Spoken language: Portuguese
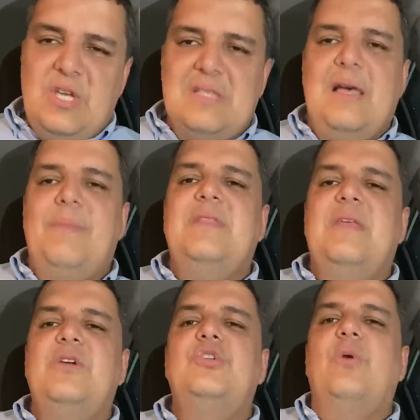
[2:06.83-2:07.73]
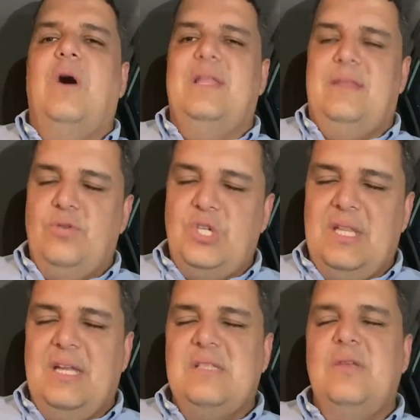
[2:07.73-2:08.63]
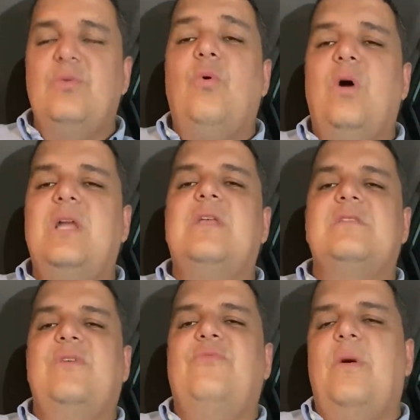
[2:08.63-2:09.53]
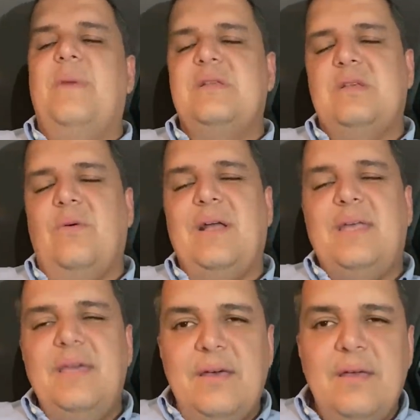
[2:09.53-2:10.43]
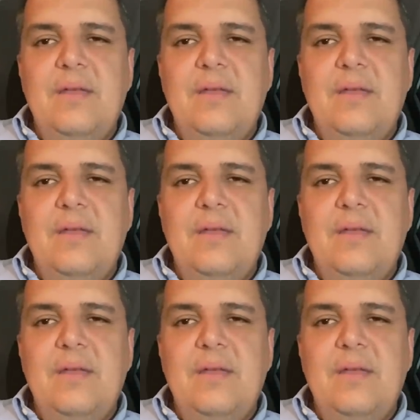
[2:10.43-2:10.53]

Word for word: já sabem desde ontem. Eu tinha trazido ontem essa informação aqui